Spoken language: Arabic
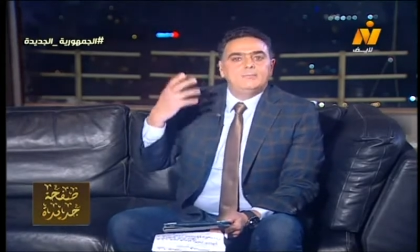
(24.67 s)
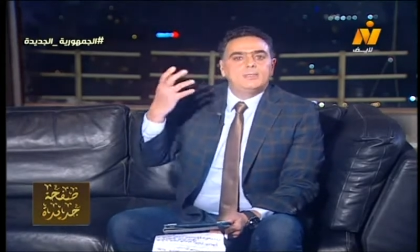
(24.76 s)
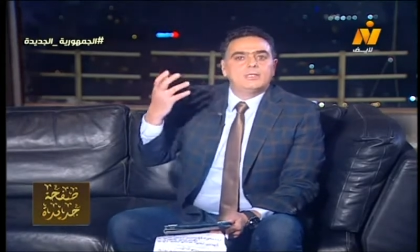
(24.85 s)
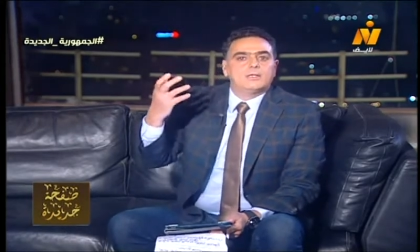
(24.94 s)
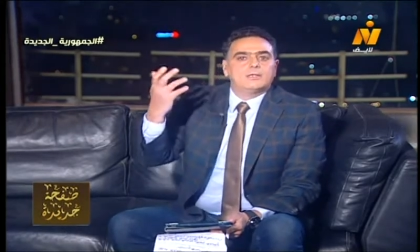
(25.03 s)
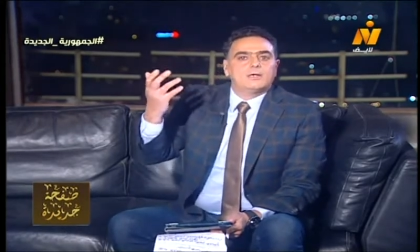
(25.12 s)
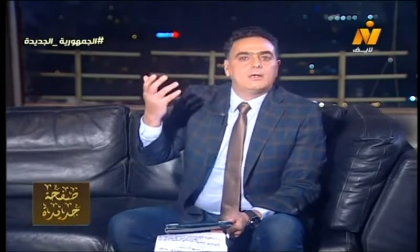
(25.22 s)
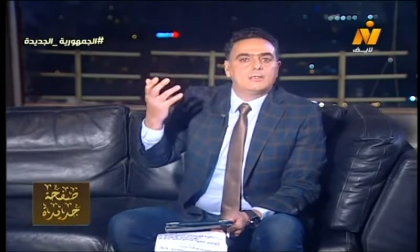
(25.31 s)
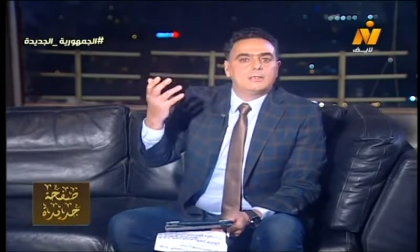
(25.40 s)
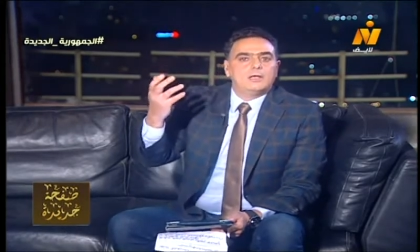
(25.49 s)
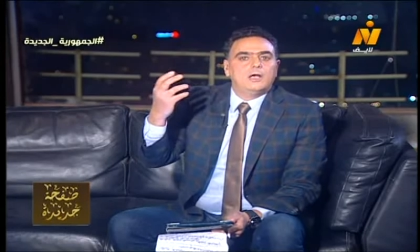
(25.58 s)
من
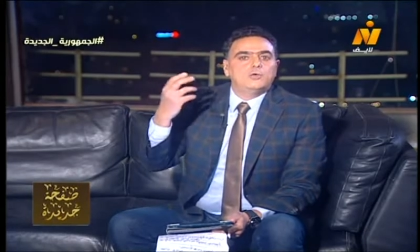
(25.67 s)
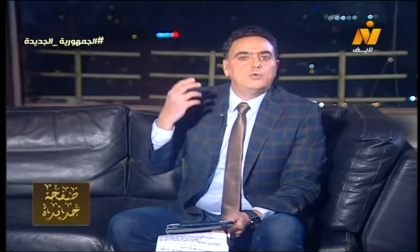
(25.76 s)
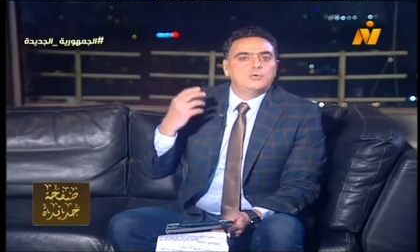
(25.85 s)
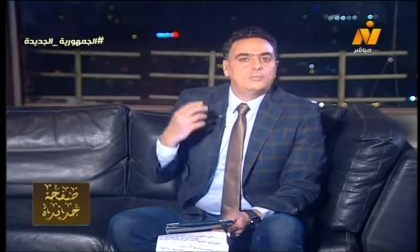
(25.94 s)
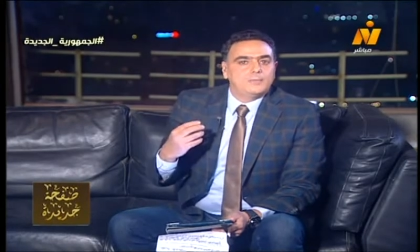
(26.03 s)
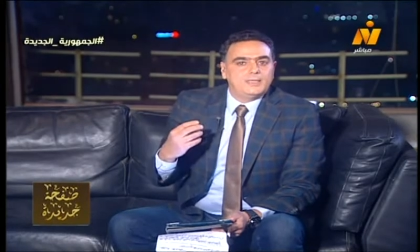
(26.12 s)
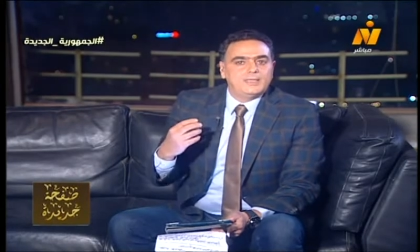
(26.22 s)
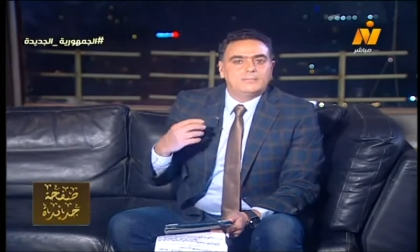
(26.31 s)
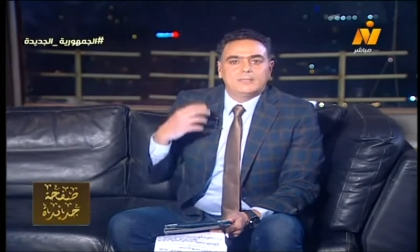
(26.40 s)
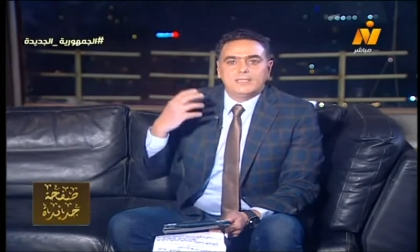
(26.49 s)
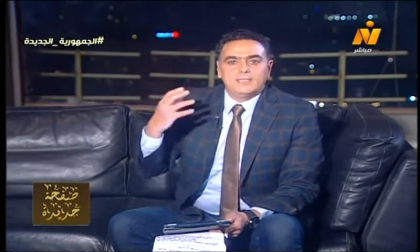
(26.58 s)
القارة الأوروبية
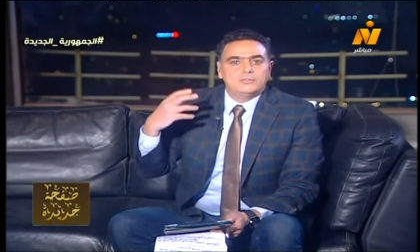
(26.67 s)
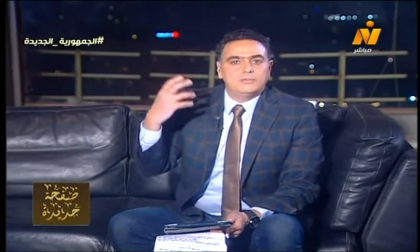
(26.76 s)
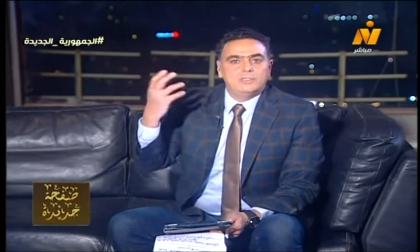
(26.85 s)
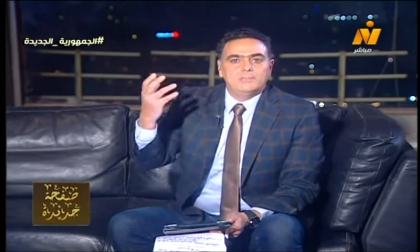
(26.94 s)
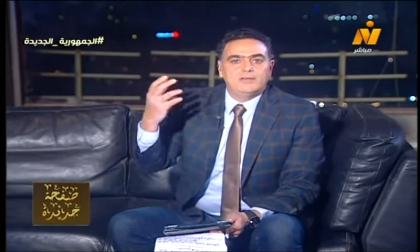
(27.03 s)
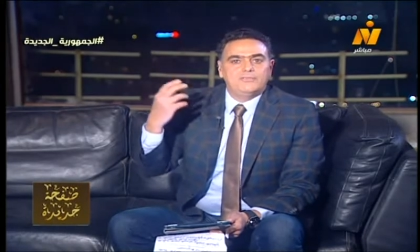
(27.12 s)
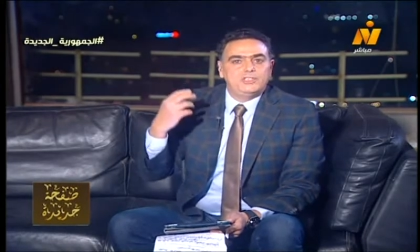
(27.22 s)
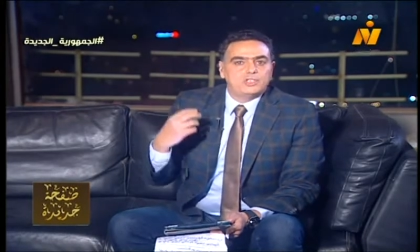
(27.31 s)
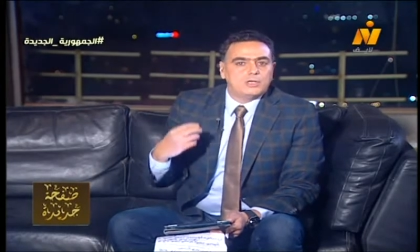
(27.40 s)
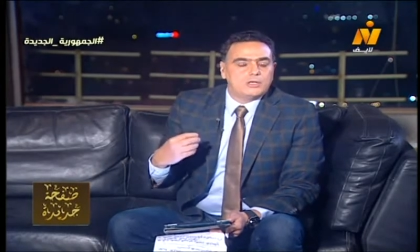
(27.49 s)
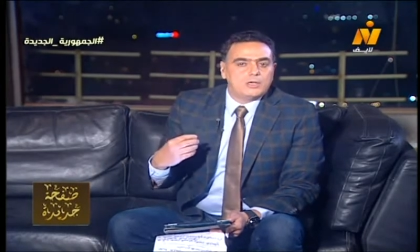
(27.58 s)
بحيث إن يبقى في
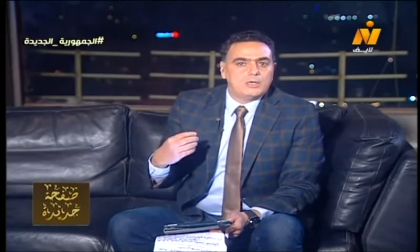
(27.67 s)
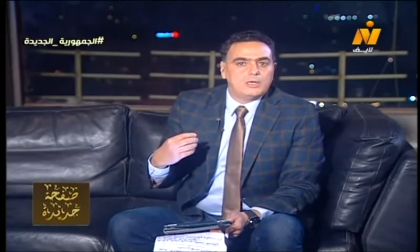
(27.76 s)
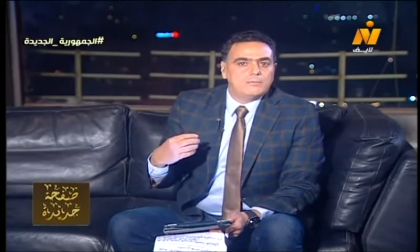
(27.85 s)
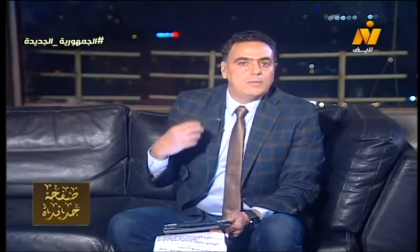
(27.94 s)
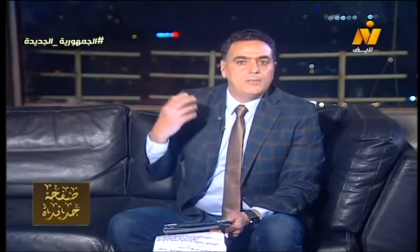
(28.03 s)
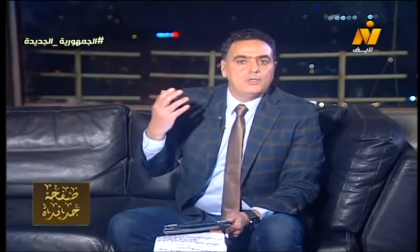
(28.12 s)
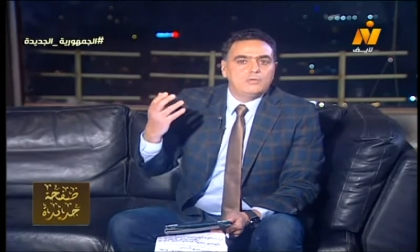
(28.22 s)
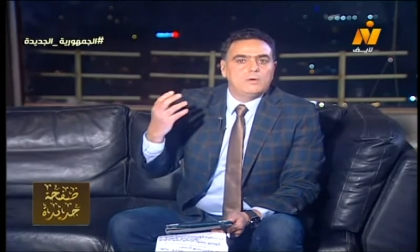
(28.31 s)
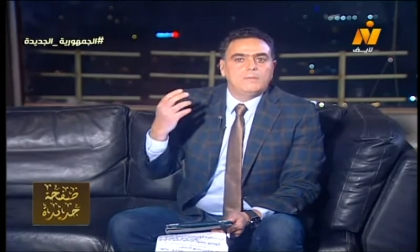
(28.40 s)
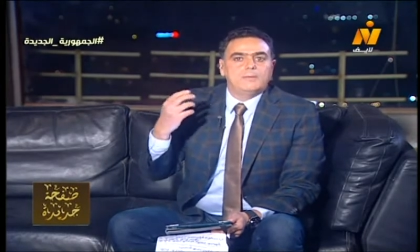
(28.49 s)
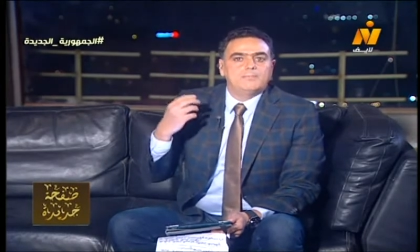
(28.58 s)
شراكة ما بينهم
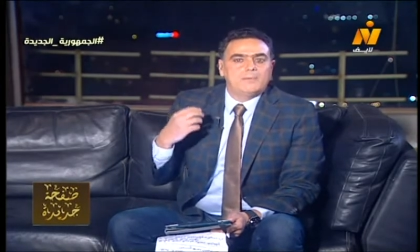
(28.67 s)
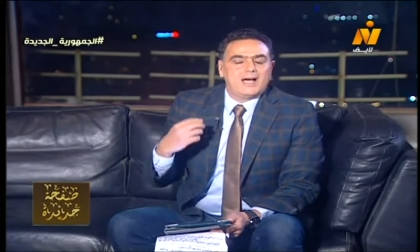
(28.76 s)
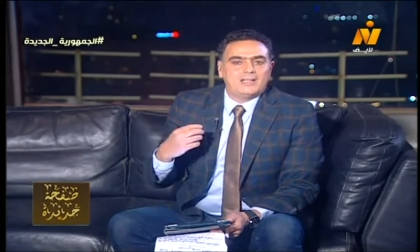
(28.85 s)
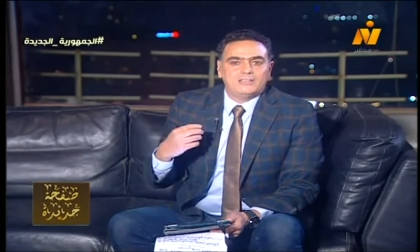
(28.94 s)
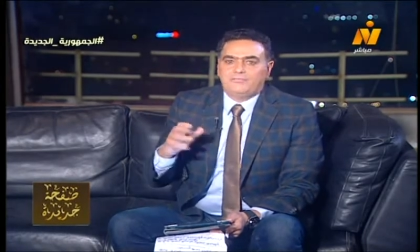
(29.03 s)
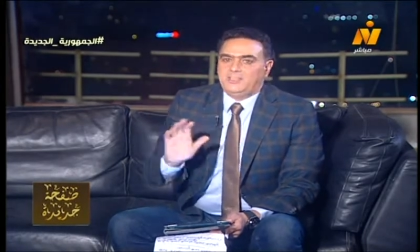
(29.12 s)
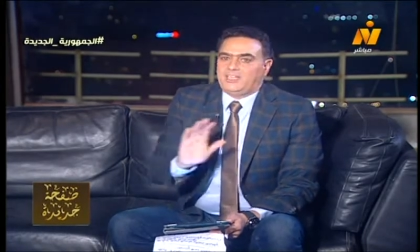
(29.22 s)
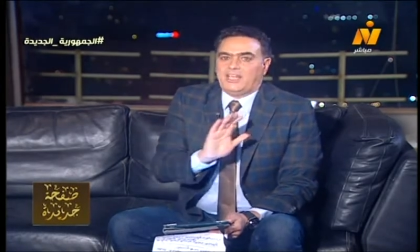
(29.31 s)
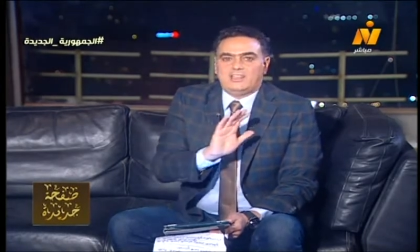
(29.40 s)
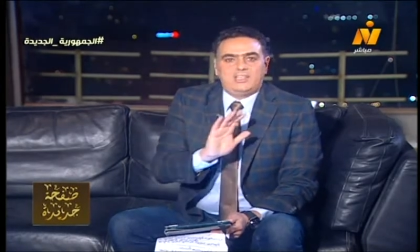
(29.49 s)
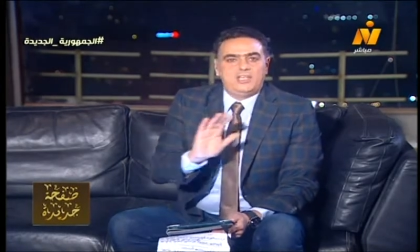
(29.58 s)
وما بين بعض في
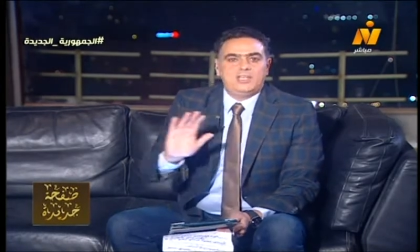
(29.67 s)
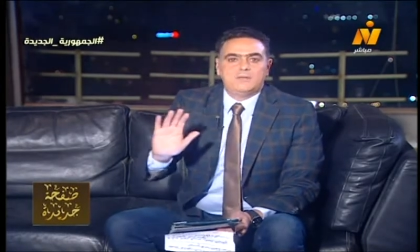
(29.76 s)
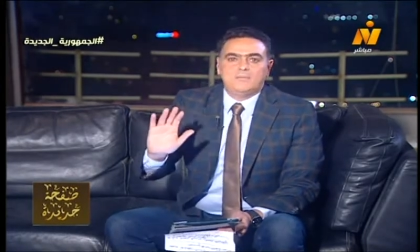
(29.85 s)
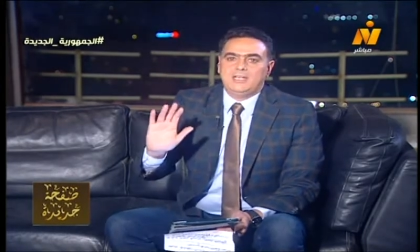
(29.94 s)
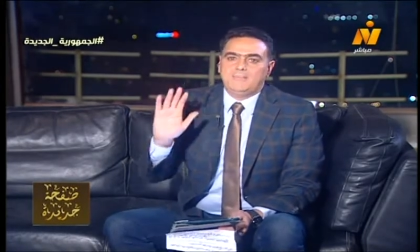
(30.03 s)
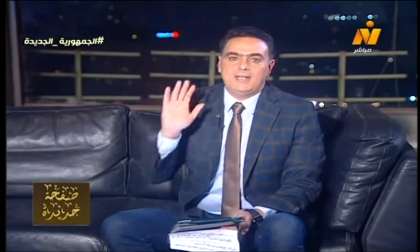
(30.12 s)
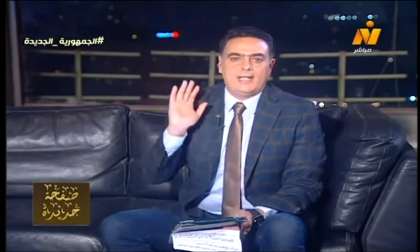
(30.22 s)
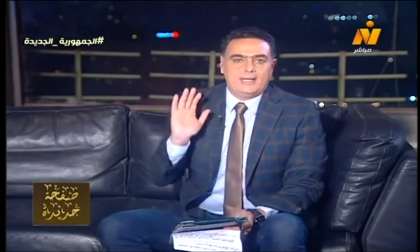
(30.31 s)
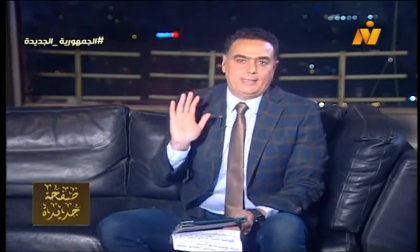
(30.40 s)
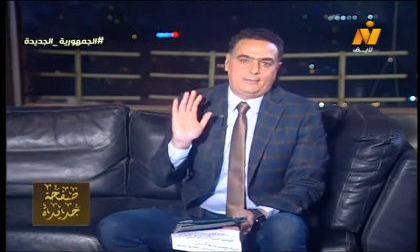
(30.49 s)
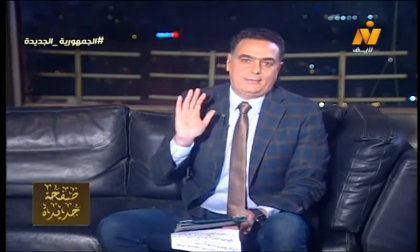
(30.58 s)
كثير من
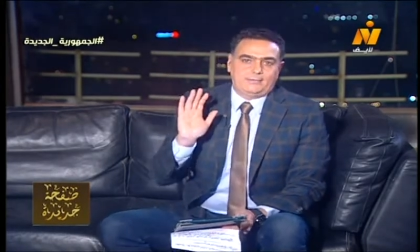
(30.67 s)
المجالات